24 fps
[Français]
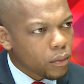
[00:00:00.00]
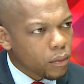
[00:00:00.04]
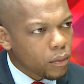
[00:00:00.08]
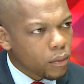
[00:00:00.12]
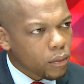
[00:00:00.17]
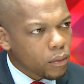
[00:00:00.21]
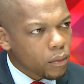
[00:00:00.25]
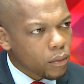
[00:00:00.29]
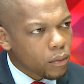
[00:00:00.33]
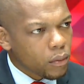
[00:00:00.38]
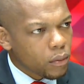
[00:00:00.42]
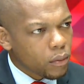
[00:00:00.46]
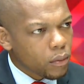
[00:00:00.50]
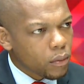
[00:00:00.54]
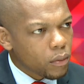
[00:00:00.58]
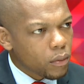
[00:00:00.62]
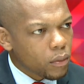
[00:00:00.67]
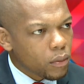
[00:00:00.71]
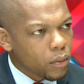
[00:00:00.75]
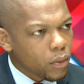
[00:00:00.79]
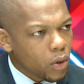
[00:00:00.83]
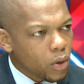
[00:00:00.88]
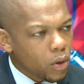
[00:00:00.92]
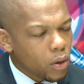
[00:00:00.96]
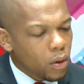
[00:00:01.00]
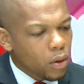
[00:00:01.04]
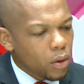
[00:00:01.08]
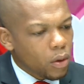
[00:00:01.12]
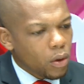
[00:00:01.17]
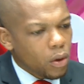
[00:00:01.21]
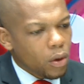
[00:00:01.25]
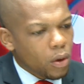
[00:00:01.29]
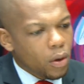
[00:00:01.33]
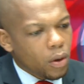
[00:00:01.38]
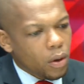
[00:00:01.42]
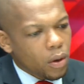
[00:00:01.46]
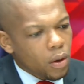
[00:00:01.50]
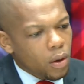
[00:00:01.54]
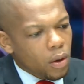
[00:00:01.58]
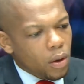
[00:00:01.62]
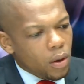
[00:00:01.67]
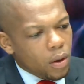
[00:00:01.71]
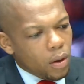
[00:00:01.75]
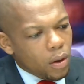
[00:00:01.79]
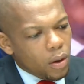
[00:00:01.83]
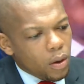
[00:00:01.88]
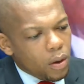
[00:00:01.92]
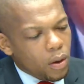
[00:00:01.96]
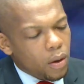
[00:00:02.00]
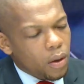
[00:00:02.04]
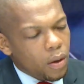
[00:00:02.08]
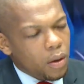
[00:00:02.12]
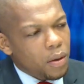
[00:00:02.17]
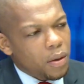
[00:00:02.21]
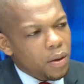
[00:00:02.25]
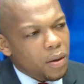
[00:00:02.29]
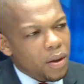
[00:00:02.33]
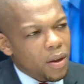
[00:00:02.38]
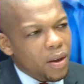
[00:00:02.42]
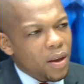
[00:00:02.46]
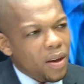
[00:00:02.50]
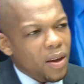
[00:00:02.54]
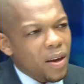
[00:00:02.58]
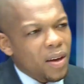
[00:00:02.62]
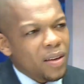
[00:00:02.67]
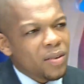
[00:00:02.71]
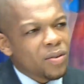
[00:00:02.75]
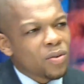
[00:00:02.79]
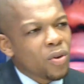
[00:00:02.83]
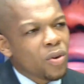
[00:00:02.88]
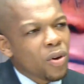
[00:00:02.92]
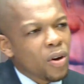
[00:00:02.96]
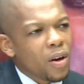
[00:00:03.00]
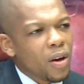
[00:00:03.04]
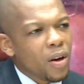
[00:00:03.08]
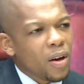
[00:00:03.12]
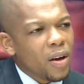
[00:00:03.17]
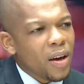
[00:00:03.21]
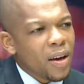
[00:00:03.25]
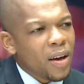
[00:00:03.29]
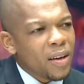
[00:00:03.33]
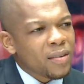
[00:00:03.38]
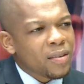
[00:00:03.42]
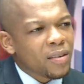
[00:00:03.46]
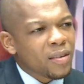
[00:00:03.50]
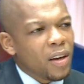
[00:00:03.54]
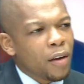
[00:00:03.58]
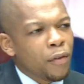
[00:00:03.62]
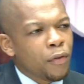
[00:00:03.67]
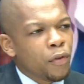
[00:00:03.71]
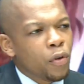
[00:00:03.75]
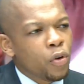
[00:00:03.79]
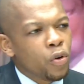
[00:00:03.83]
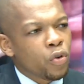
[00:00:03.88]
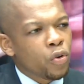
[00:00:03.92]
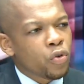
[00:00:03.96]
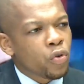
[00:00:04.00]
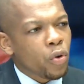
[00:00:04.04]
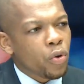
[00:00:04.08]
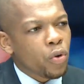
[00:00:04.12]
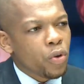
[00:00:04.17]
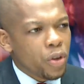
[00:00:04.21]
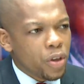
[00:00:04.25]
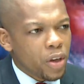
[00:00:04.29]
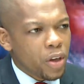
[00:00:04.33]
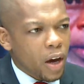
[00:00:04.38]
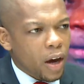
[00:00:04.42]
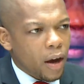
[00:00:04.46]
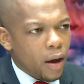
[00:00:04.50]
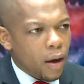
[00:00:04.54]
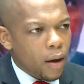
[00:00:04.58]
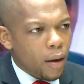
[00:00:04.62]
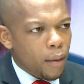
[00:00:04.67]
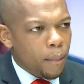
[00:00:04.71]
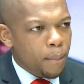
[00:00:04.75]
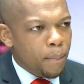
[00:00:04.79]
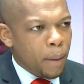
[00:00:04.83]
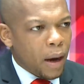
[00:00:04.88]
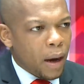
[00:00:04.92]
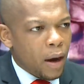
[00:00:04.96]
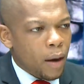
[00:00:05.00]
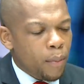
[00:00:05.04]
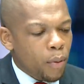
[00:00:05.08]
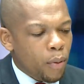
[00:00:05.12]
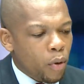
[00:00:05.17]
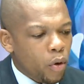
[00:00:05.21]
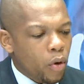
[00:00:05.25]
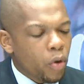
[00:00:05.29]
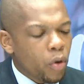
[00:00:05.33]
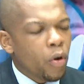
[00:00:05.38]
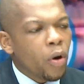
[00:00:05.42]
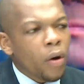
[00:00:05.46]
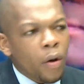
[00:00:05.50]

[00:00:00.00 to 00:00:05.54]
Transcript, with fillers: 54. Il y avait quand même une évolution. Est-ce qu'évolution il, y a par rapport...